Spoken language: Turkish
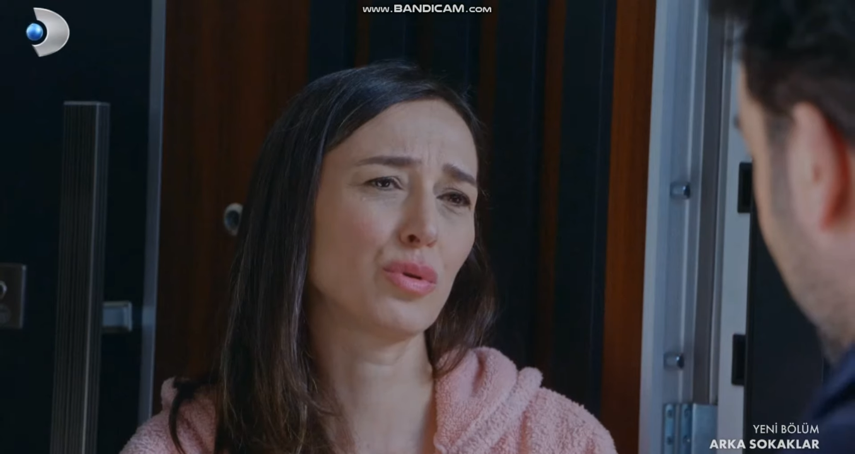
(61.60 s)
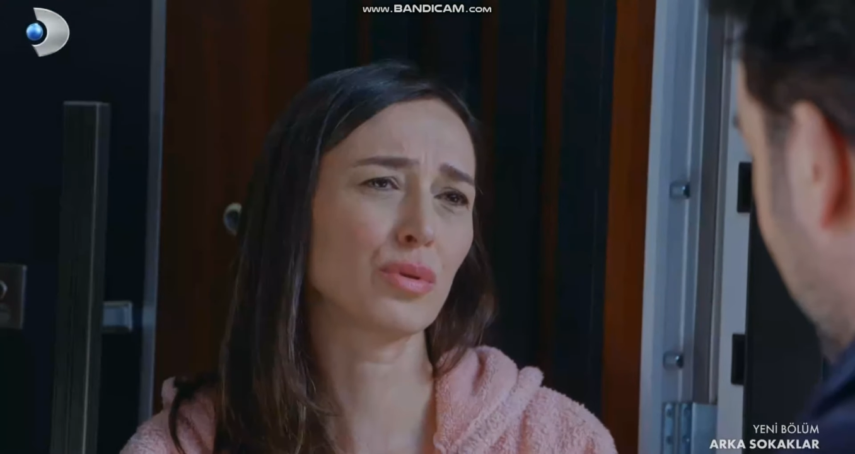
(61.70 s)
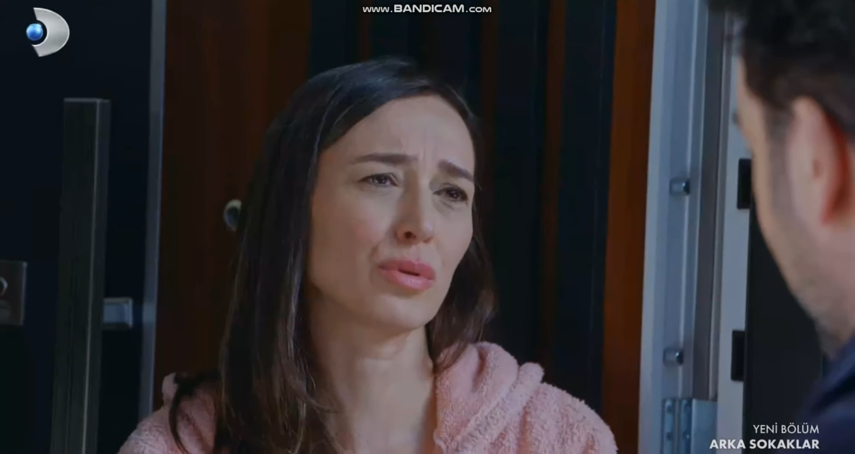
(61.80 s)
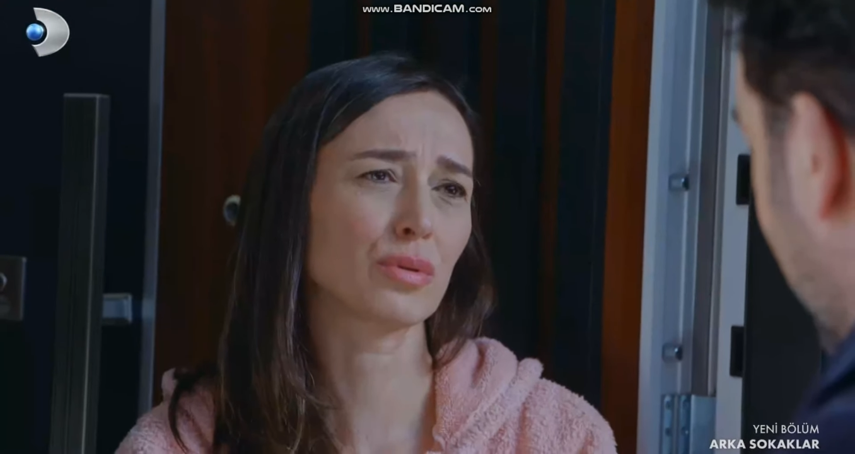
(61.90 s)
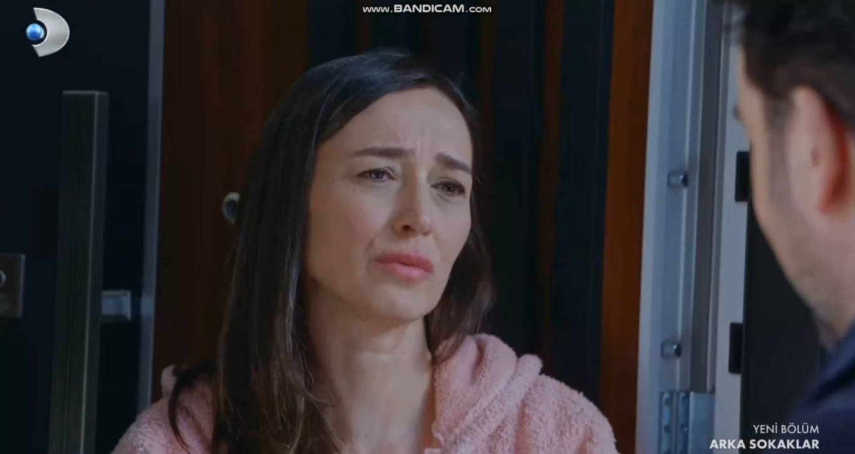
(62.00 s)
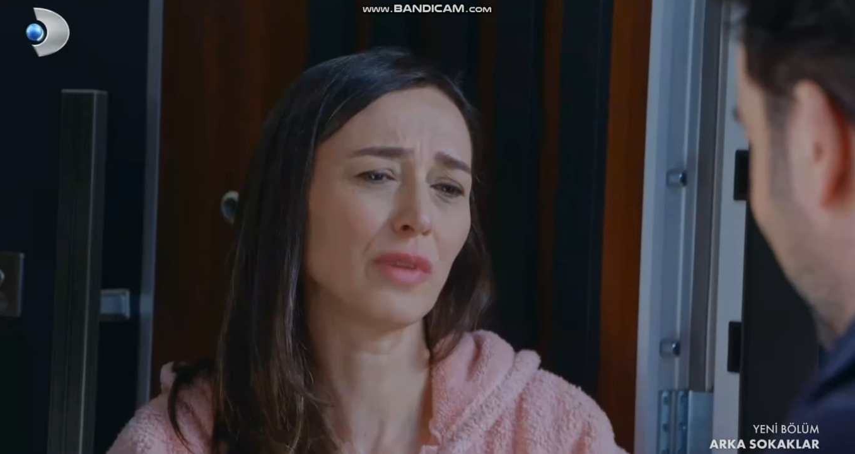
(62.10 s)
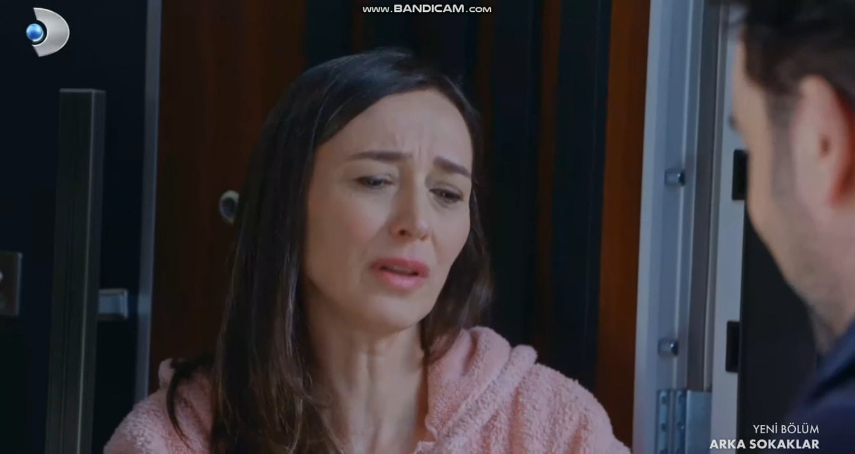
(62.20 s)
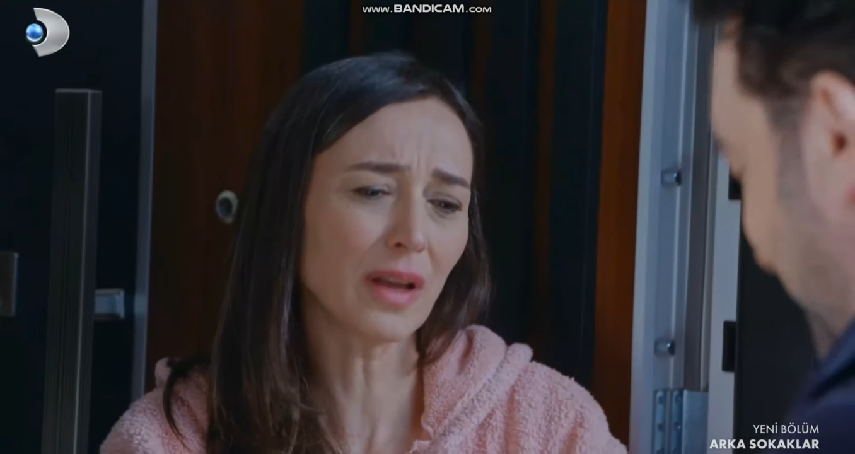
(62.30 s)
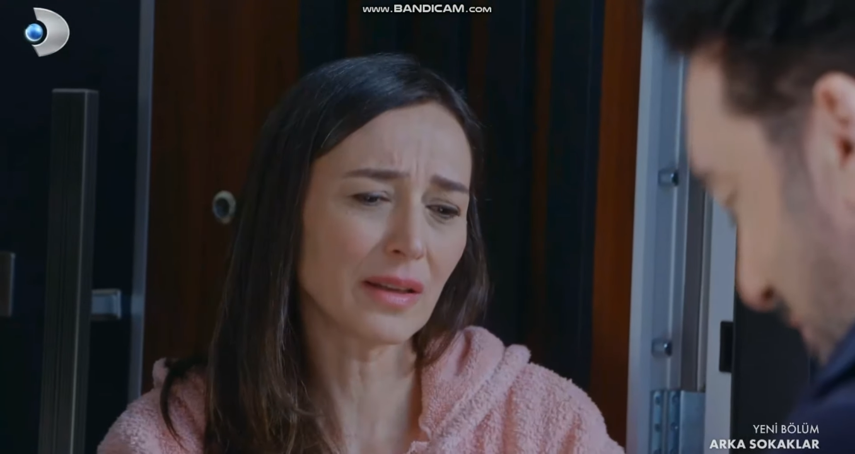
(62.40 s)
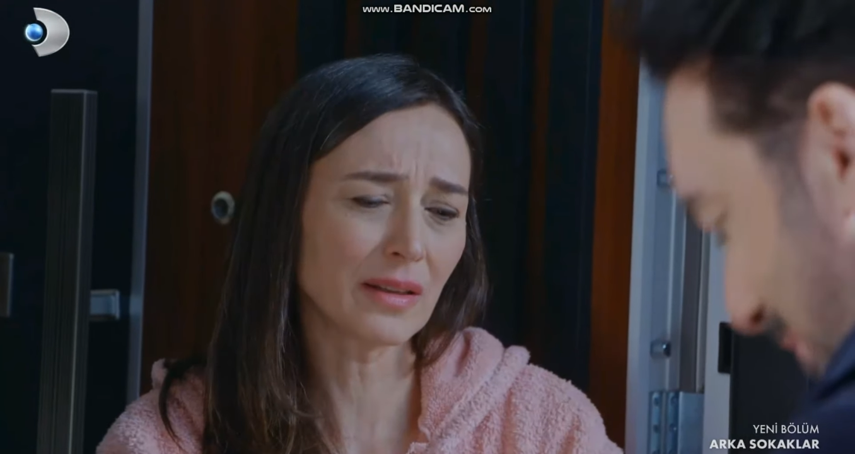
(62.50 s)
konuşuyorsun.
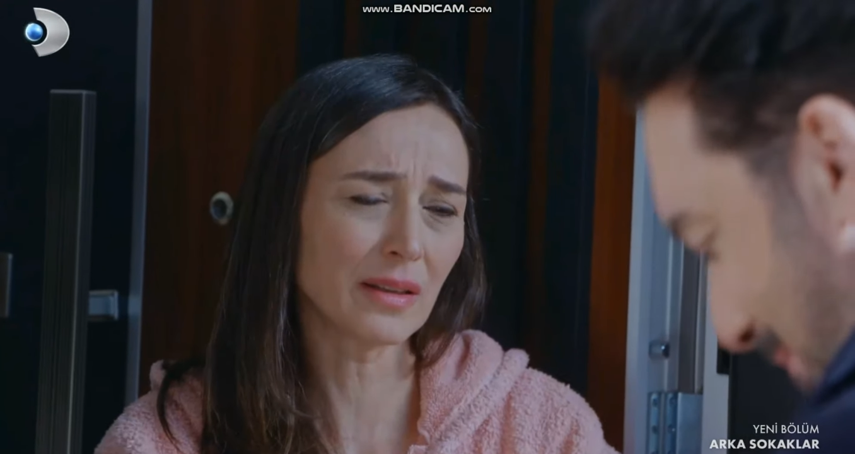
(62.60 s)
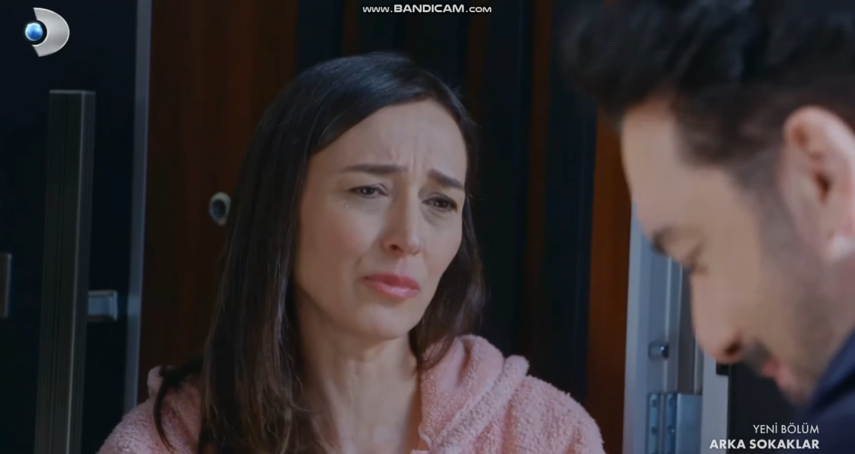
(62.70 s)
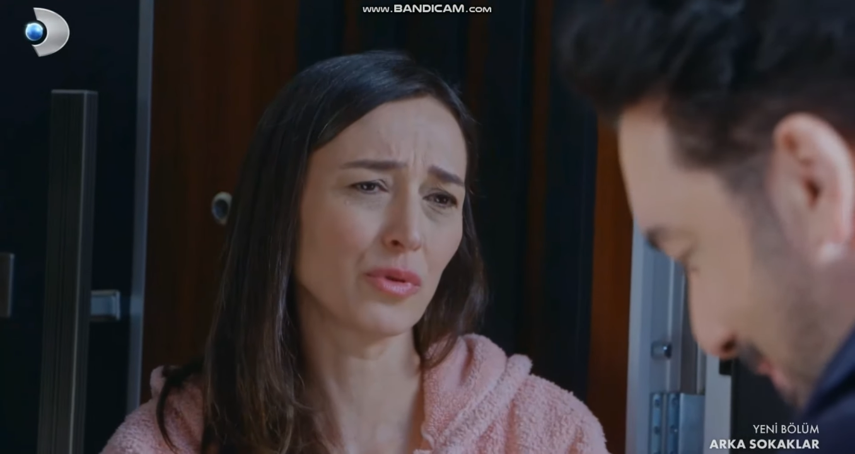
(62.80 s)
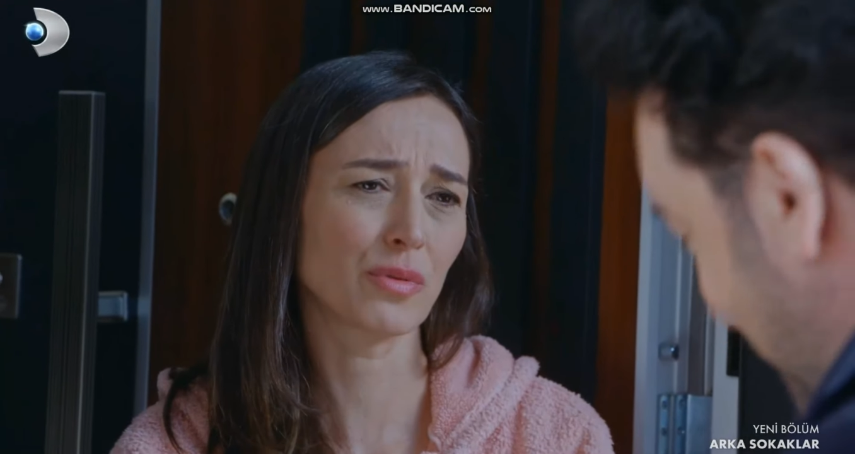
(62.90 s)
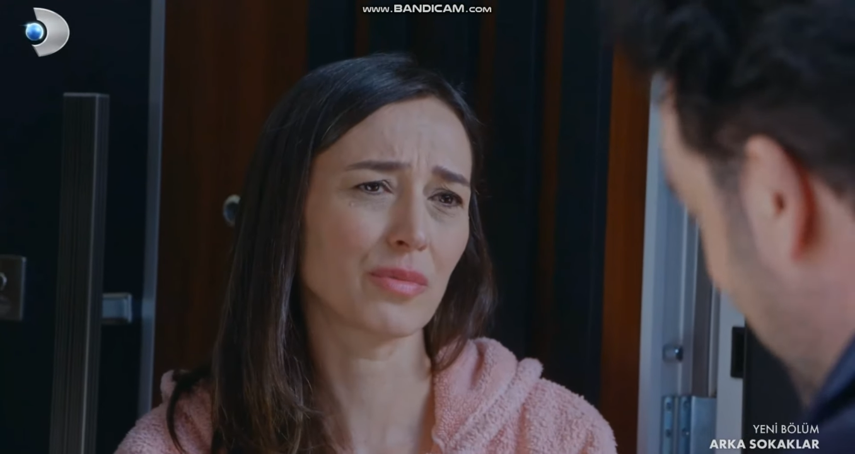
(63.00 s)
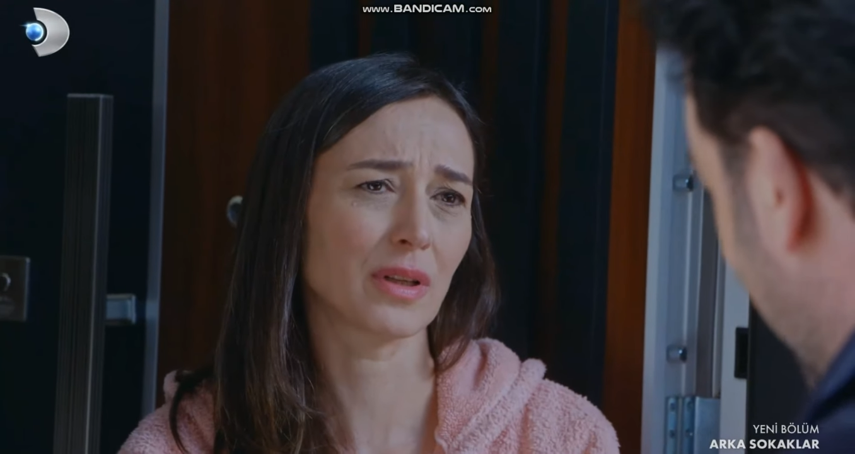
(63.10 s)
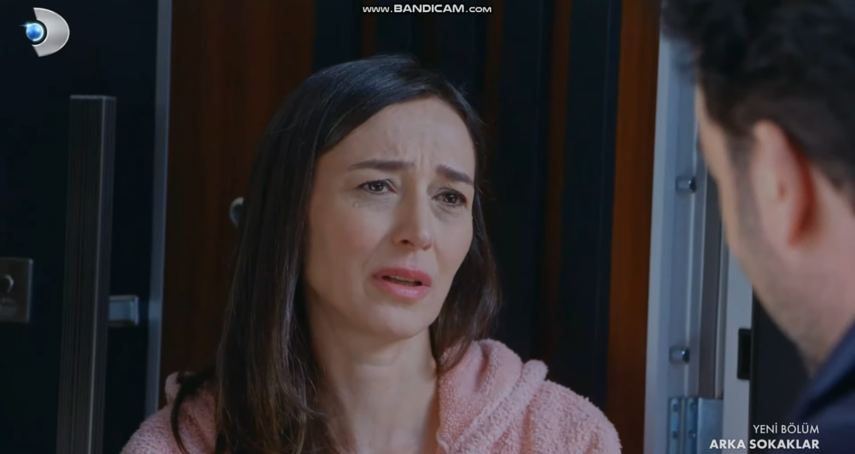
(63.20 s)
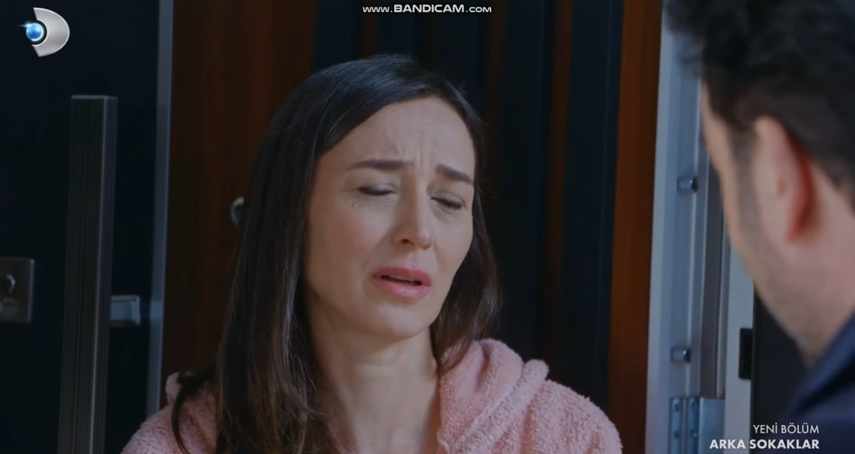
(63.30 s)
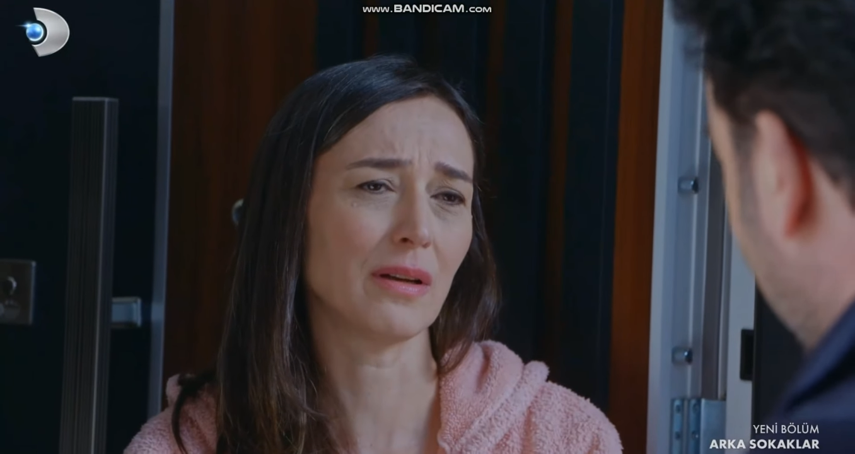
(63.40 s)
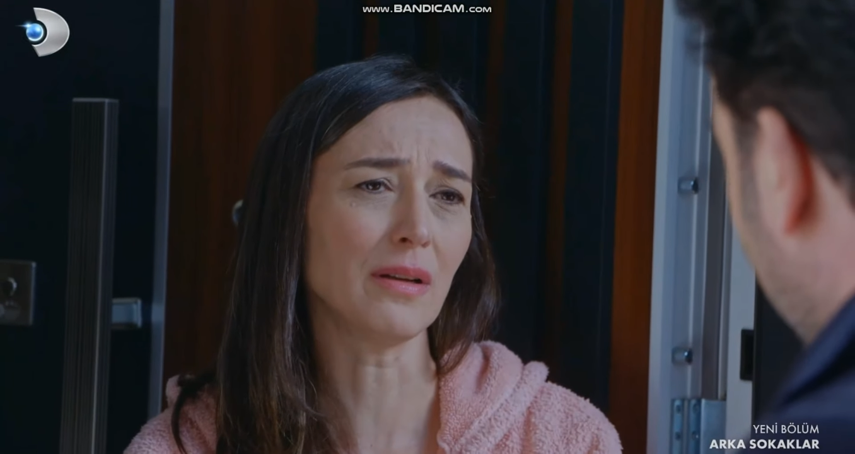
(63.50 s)
Vallahi inanamıyorum
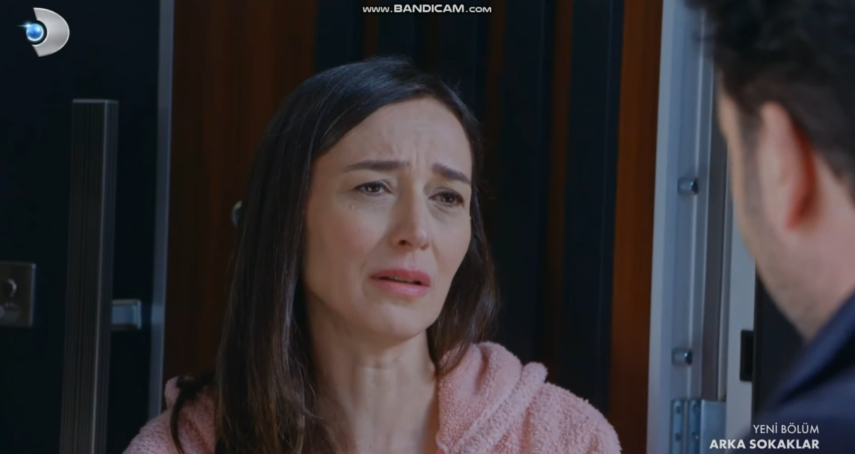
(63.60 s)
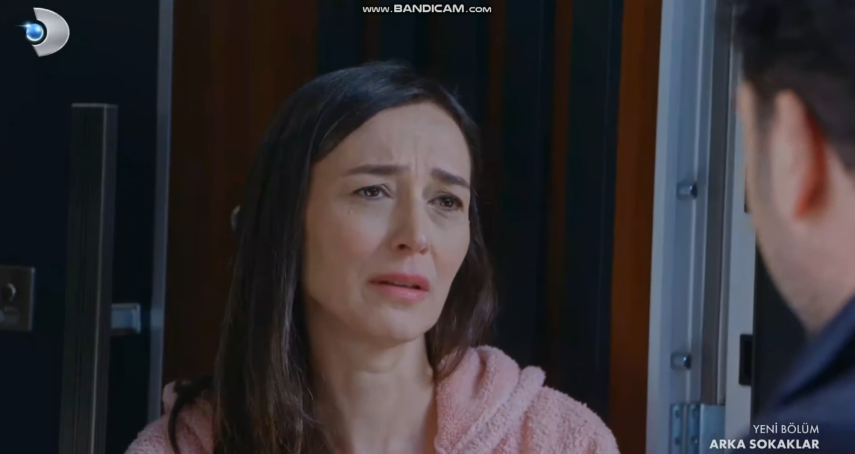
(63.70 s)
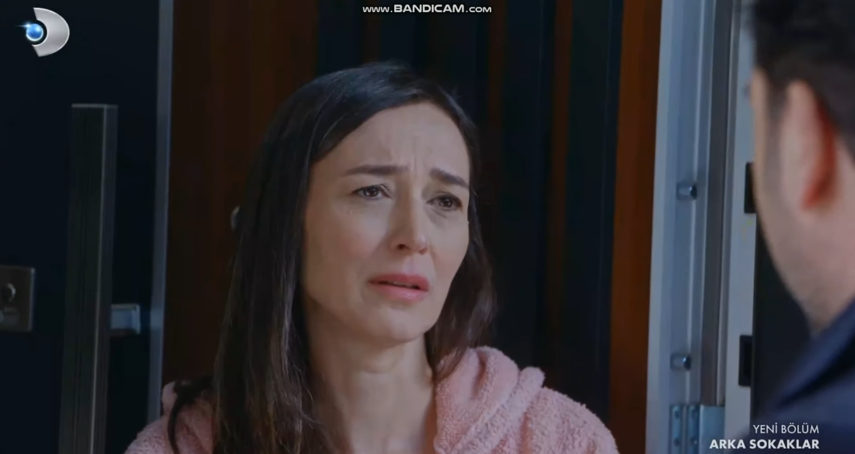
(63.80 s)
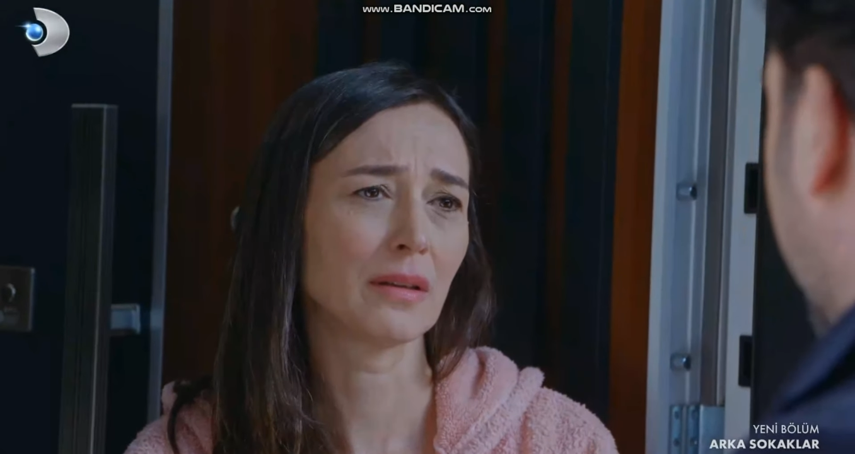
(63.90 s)
sana ya.